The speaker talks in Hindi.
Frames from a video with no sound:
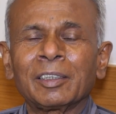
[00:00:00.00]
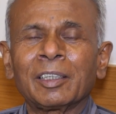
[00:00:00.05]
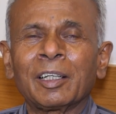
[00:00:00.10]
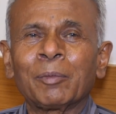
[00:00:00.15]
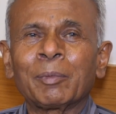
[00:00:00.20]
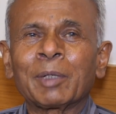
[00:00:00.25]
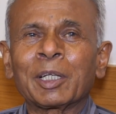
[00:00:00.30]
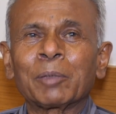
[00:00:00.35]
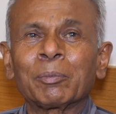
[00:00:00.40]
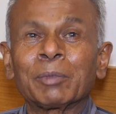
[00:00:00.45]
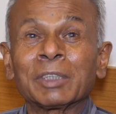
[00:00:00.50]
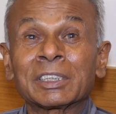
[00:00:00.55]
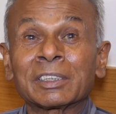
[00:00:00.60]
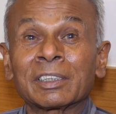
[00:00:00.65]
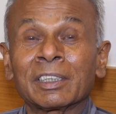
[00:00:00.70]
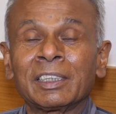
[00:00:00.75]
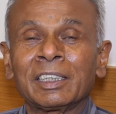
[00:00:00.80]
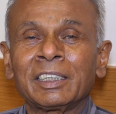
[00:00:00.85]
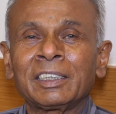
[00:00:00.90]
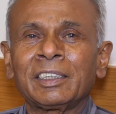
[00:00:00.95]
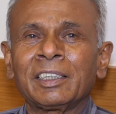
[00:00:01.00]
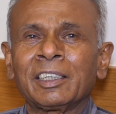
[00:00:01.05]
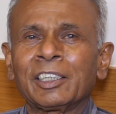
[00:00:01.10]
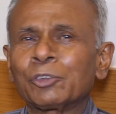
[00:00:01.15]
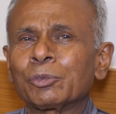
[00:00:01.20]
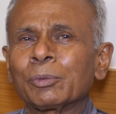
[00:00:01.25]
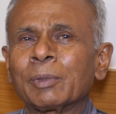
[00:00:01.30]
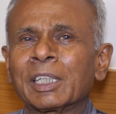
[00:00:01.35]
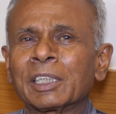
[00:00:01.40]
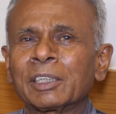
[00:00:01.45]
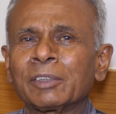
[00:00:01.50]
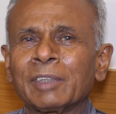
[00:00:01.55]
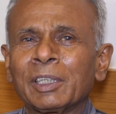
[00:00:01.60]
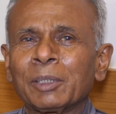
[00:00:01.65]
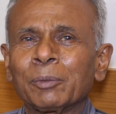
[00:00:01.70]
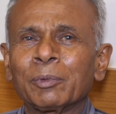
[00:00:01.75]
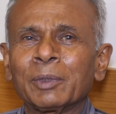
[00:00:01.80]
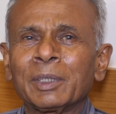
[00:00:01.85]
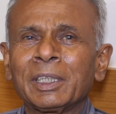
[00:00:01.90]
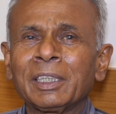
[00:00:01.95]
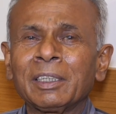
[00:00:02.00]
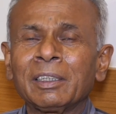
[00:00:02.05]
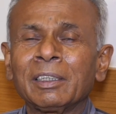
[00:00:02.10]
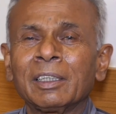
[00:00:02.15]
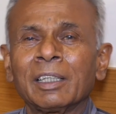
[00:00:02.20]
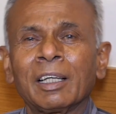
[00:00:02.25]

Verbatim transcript: हमारे बस का नहीं है सुभारती भारती वाले बोले